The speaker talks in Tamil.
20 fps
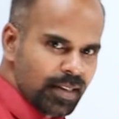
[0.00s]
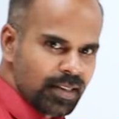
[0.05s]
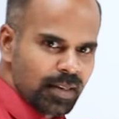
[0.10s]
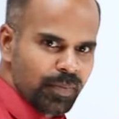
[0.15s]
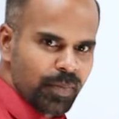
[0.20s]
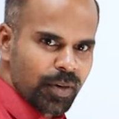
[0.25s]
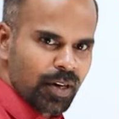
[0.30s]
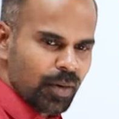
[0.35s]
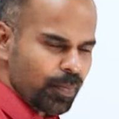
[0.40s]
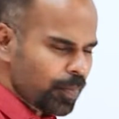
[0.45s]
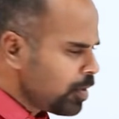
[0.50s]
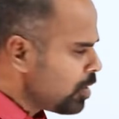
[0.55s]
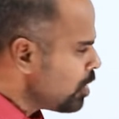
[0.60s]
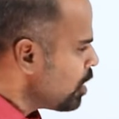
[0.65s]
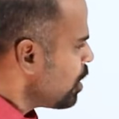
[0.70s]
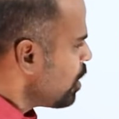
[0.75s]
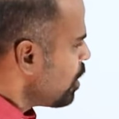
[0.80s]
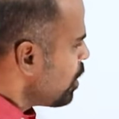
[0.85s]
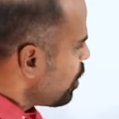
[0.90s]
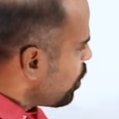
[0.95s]
கேன்சல் பண்ணுறப்போ
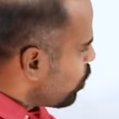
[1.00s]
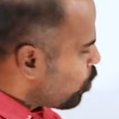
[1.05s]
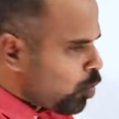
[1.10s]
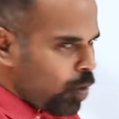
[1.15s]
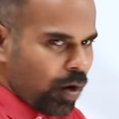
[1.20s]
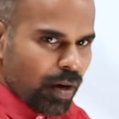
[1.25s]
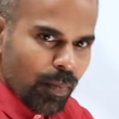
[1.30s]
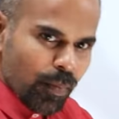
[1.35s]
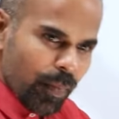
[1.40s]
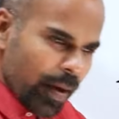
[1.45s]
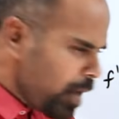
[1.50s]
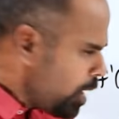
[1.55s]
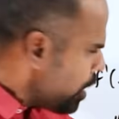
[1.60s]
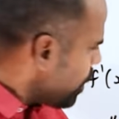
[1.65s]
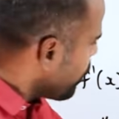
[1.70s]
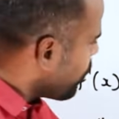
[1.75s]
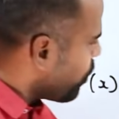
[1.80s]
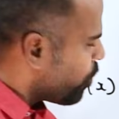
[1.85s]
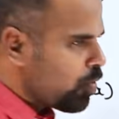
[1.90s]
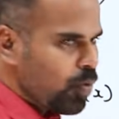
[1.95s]
ஒன் பை
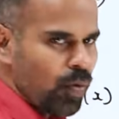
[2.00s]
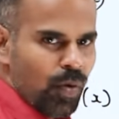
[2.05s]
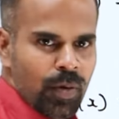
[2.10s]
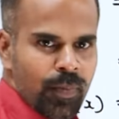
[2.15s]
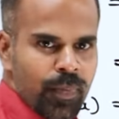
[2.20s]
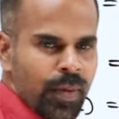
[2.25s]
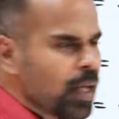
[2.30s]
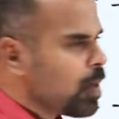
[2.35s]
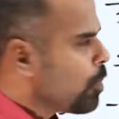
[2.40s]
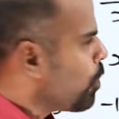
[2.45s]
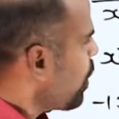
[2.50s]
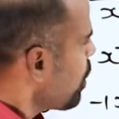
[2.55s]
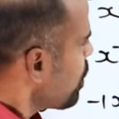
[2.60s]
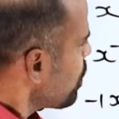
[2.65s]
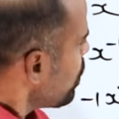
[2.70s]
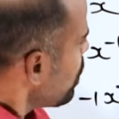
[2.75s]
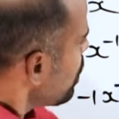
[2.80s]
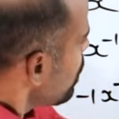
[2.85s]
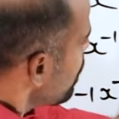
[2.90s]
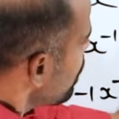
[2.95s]
ஃபோர்
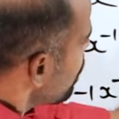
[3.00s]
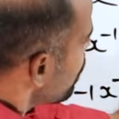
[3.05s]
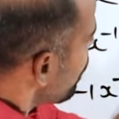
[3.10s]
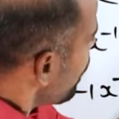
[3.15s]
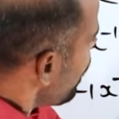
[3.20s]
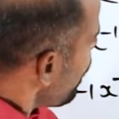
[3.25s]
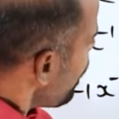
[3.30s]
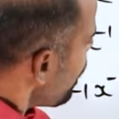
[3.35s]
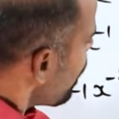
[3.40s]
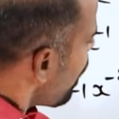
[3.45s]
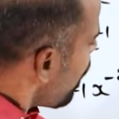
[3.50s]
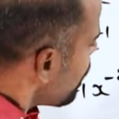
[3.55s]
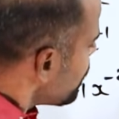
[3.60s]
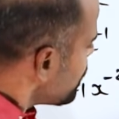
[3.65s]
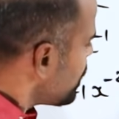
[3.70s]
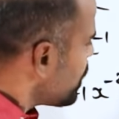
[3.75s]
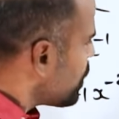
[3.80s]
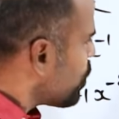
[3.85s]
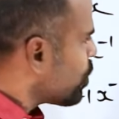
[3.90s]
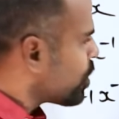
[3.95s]
பாருங்க த்ரீ நான்
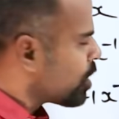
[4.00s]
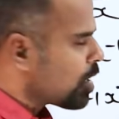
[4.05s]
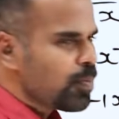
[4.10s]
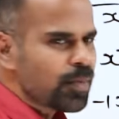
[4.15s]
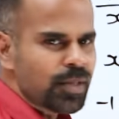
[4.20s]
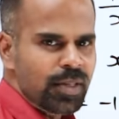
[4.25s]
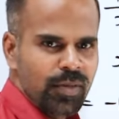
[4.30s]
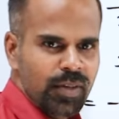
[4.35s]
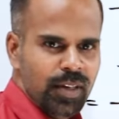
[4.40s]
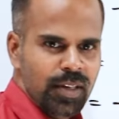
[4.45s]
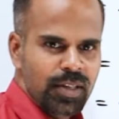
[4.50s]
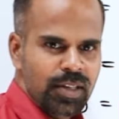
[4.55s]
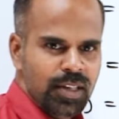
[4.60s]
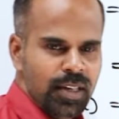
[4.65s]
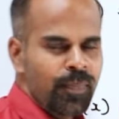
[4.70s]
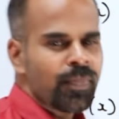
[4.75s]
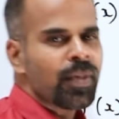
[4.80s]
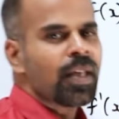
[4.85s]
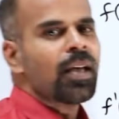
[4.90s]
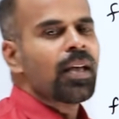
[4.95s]
ஜீரோ டேர்ம்ஸ் வந்துருச்சு